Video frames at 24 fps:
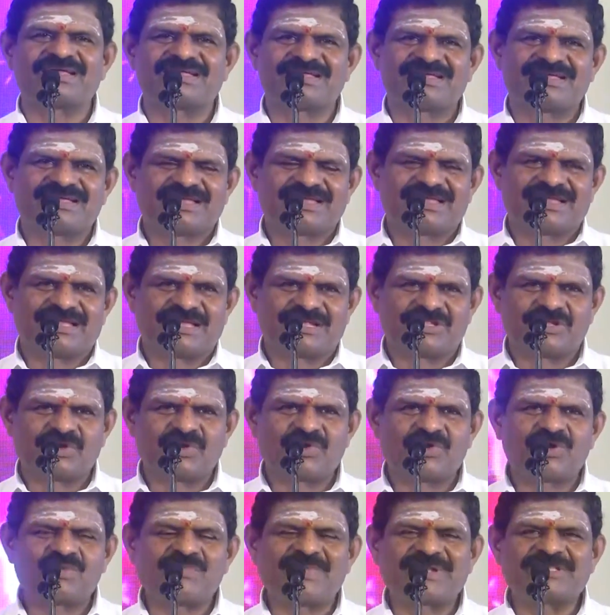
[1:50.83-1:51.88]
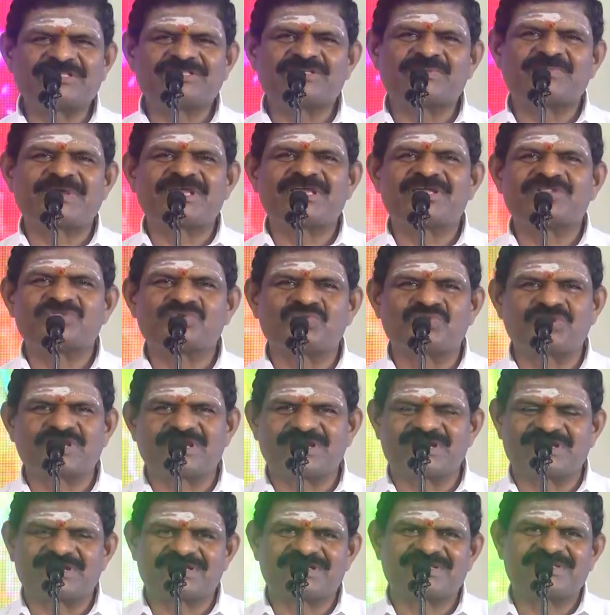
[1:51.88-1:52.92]
என்ன ஏதோ ஒரு மஞ்சள் பைய
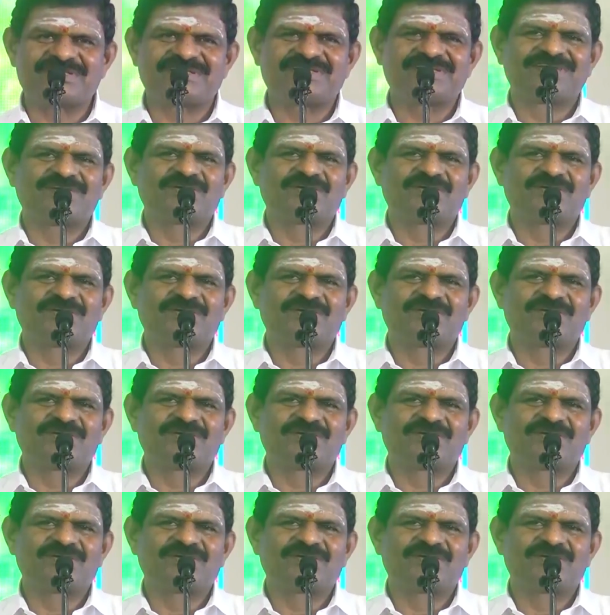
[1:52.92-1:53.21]
தூக்கிக்கிட்டு